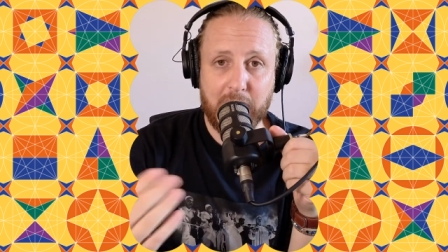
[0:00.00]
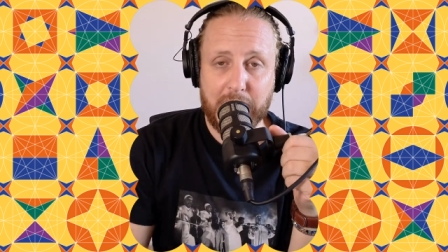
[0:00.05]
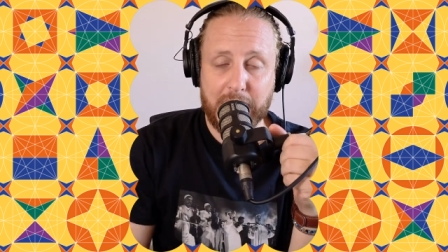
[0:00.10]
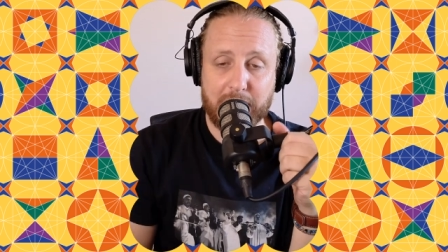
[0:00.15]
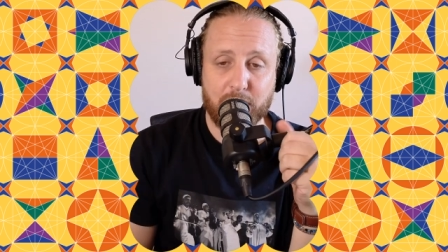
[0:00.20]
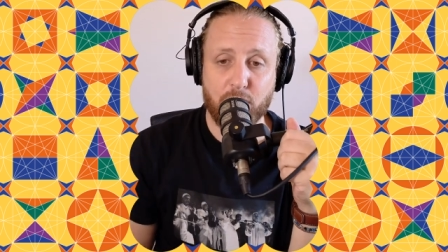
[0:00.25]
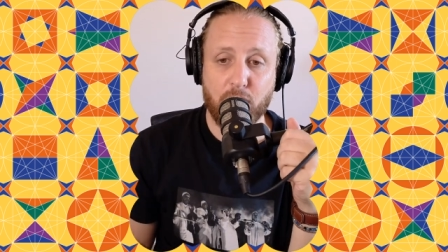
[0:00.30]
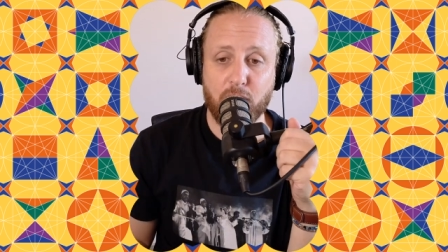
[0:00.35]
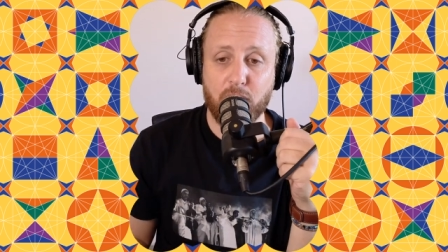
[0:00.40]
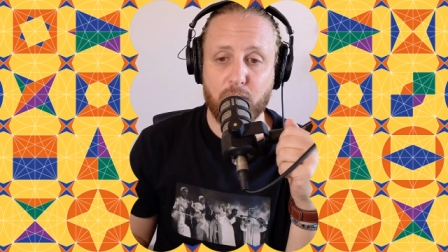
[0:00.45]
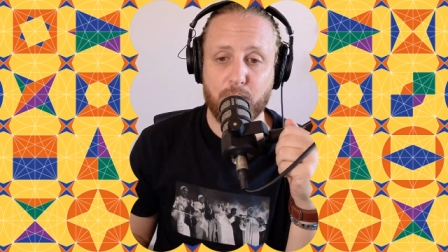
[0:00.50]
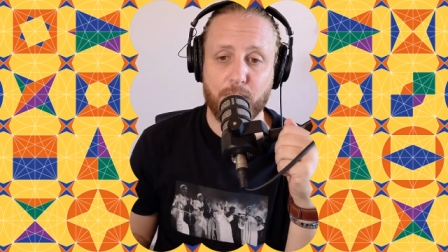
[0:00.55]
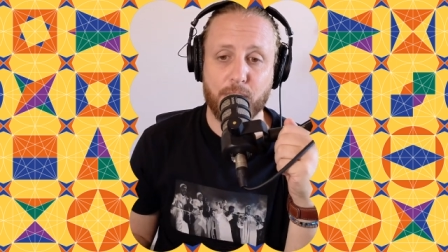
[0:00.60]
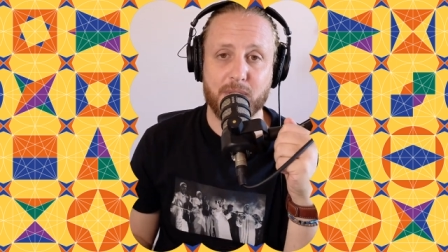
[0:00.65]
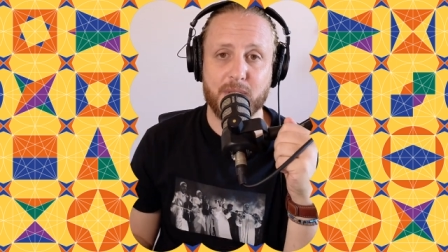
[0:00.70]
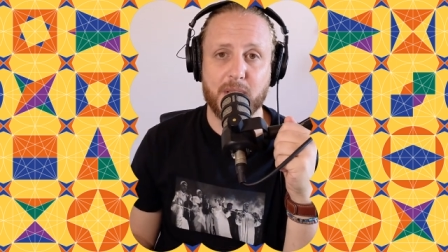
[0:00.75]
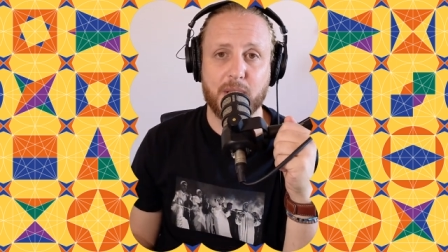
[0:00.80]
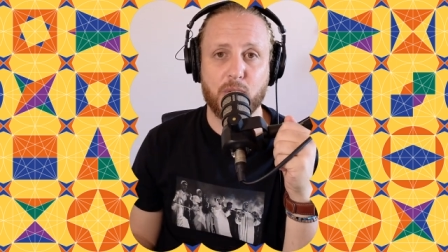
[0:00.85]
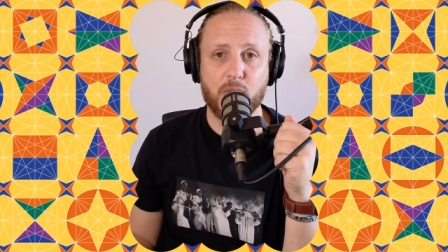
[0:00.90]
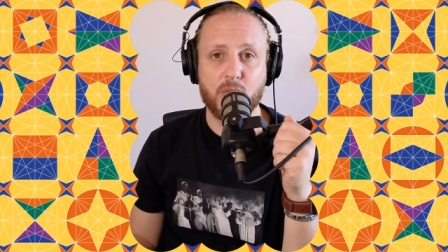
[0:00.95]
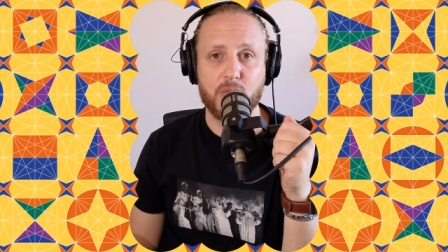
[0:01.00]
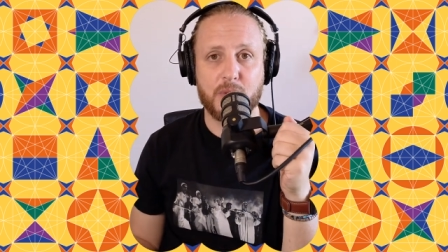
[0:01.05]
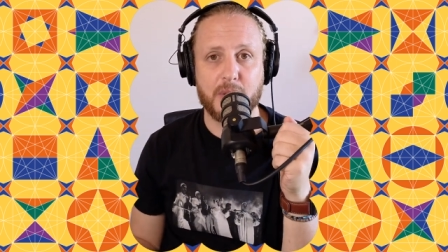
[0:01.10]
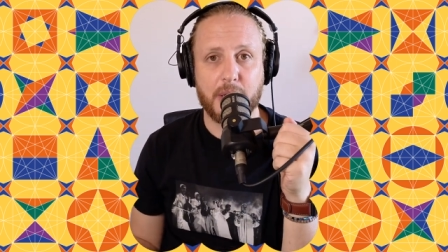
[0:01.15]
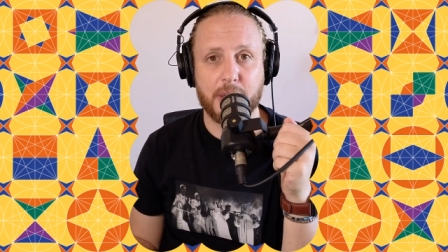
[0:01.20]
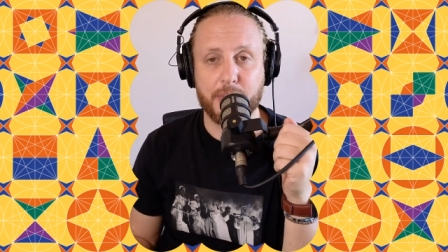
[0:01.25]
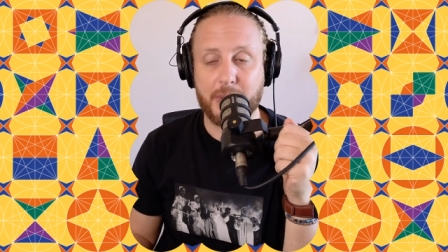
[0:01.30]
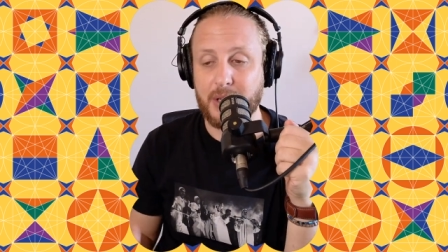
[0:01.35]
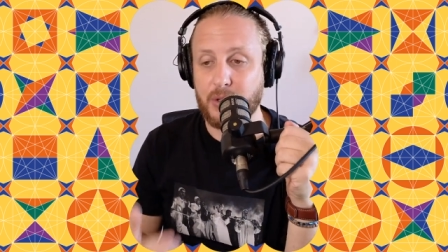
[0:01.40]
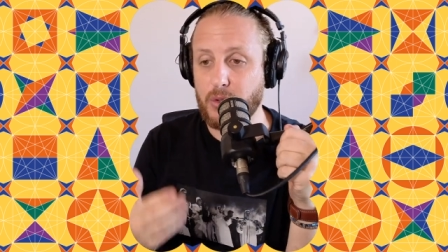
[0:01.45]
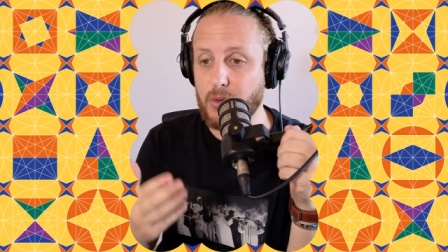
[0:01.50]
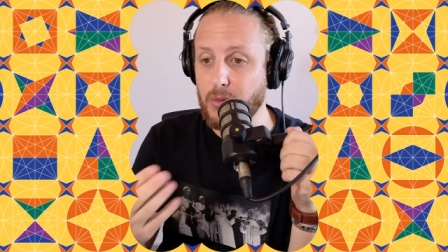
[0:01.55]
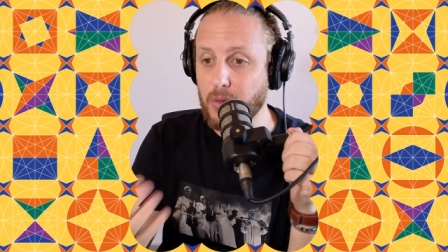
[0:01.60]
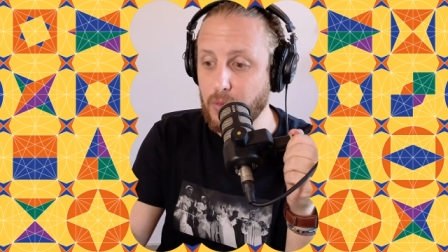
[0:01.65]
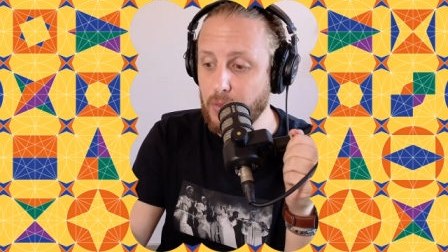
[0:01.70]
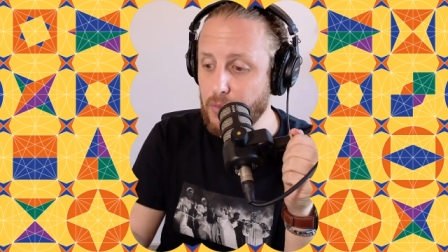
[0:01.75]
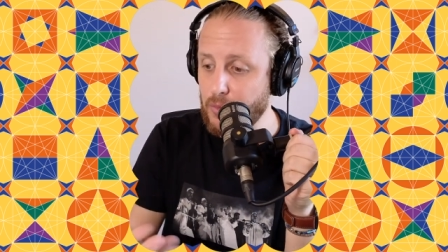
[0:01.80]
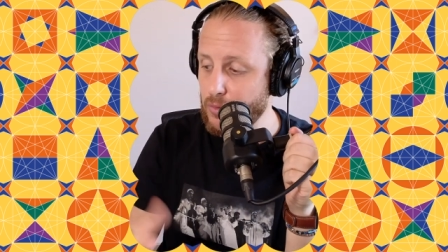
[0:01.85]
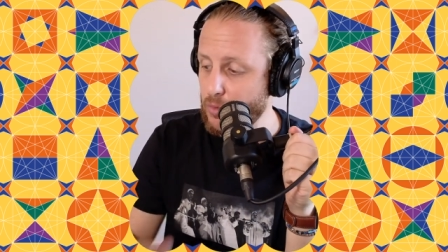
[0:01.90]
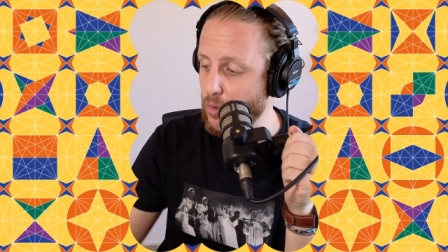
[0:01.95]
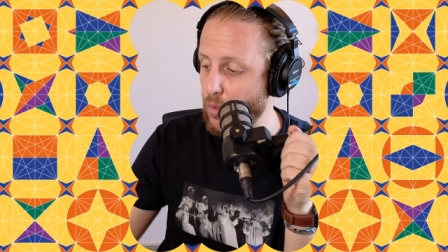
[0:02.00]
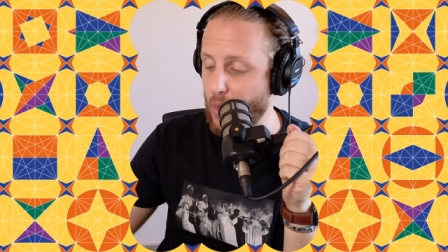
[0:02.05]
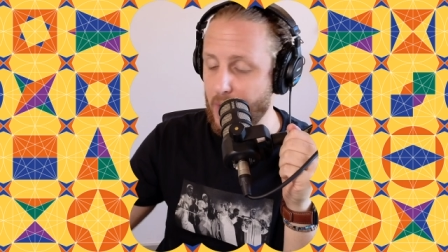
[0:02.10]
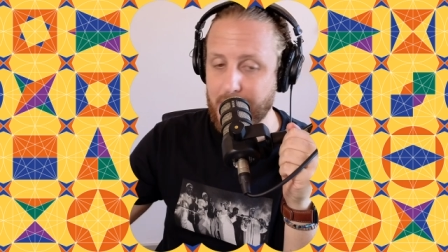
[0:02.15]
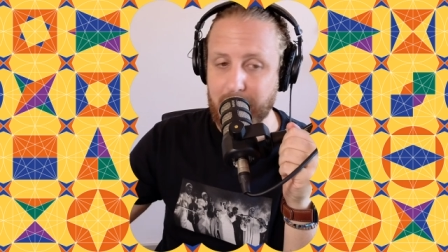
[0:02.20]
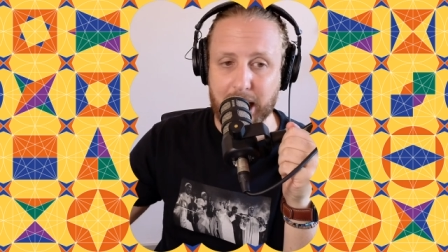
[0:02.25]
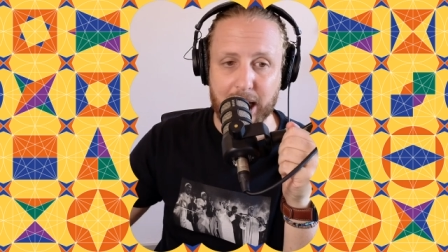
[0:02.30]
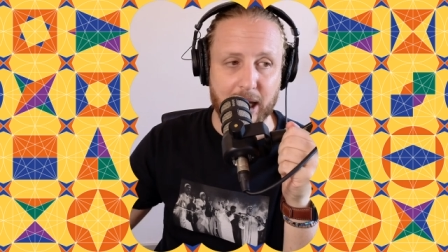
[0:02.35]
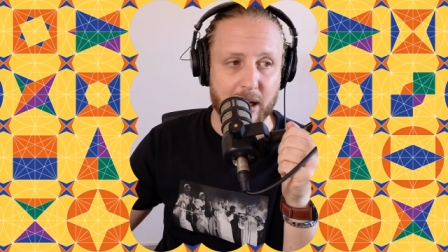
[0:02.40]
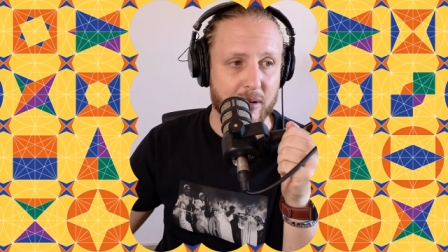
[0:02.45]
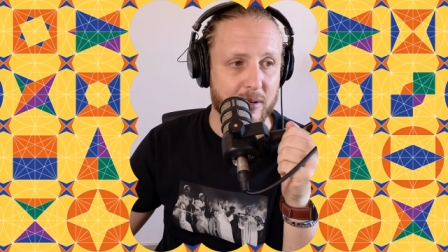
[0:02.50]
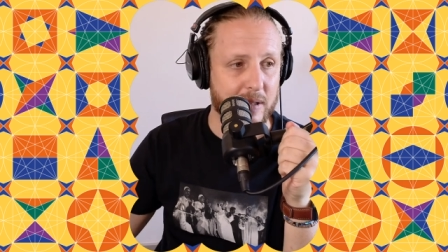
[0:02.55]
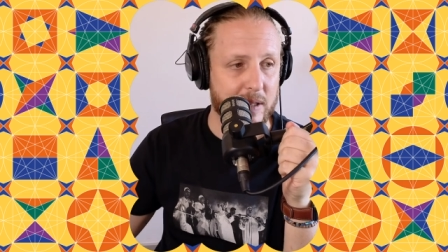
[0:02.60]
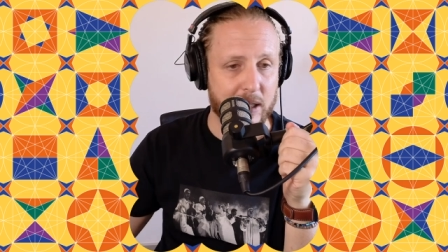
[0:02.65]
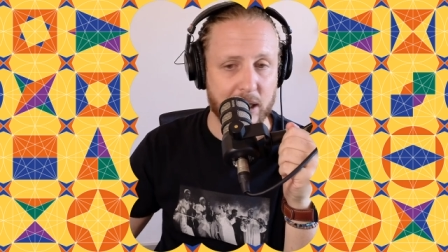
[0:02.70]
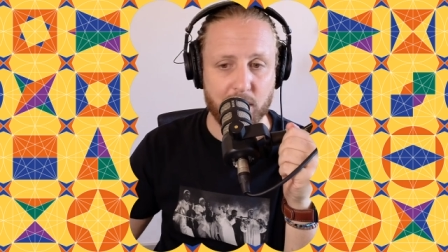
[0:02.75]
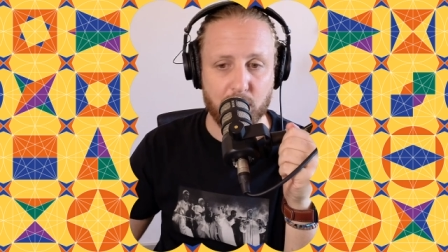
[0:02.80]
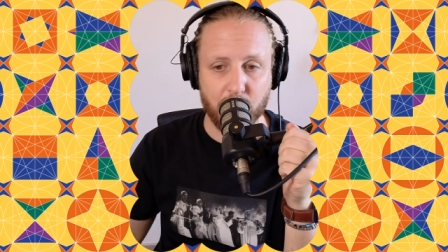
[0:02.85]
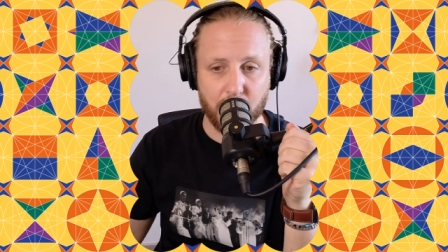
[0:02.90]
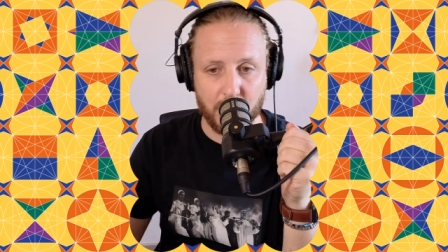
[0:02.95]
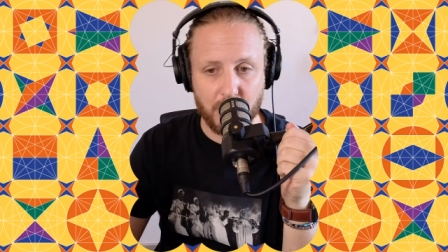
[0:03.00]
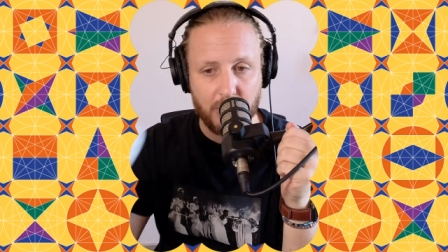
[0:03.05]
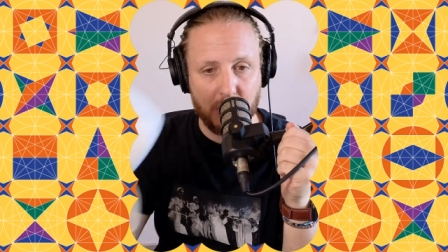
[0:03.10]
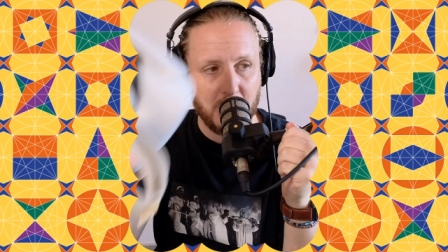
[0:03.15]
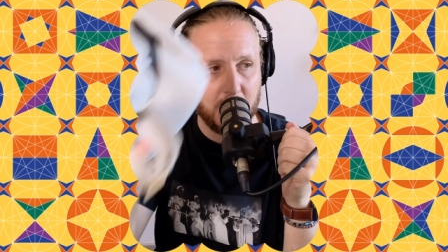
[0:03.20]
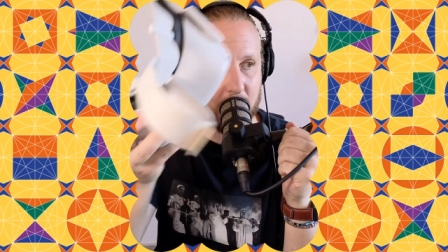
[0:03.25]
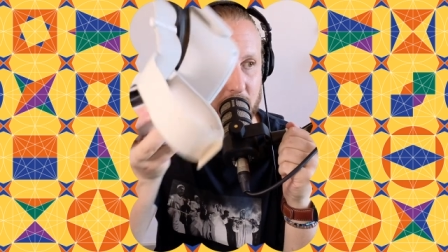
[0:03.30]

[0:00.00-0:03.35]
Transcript: Qu'est-ce que vous pensez de tout ça Est-ce que vous vous croyez en ces trucs-là,